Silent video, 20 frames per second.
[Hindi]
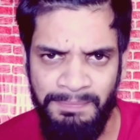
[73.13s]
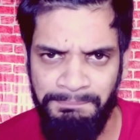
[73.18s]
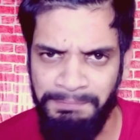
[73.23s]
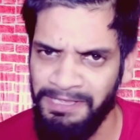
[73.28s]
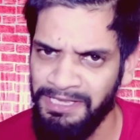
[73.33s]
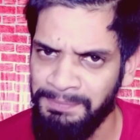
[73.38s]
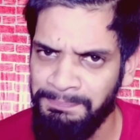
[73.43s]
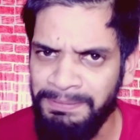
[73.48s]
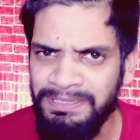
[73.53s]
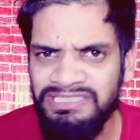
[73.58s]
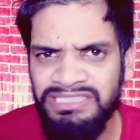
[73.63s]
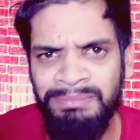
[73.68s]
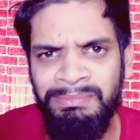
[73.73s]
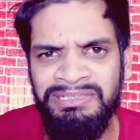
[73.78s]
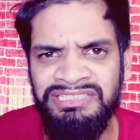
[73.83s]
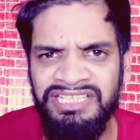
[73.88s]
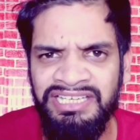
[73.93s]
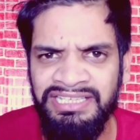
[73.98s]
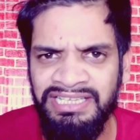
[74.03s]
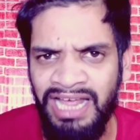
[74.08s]
फिर भी
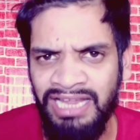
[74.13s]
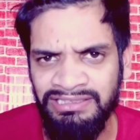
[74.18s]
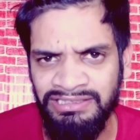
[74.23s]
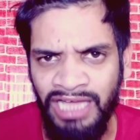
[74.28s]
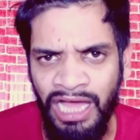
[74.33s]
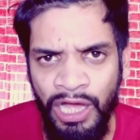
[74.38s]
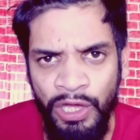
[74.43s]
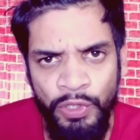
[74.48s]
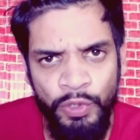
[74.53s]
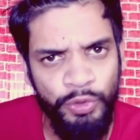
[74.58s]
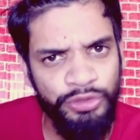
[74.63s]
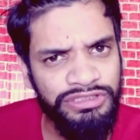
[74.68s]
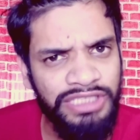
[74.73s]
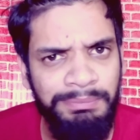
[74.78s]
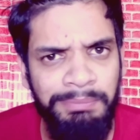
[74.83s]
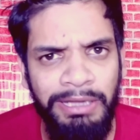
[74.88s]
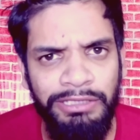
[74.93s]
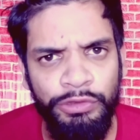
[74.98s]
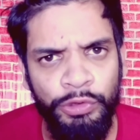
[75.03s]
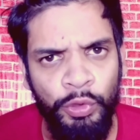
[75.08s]
समझ नहीं आता उसके
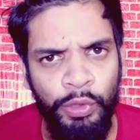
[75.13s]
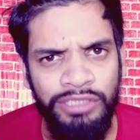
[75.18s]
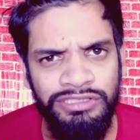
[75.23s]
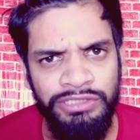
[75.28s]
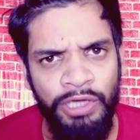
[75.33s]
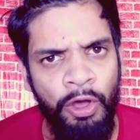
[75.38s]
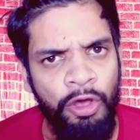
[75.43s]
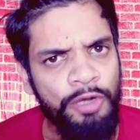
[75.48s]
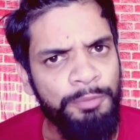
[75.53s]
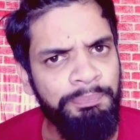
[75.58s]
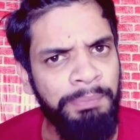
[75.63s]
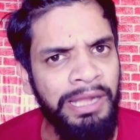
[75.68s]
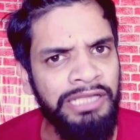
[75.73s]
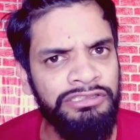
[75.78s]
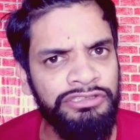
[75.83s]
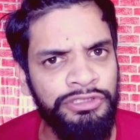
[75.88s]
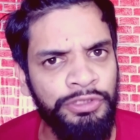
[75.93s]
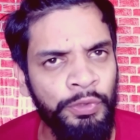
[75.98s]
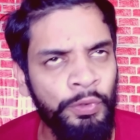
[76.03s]
बाद थोड़ा सा और पाते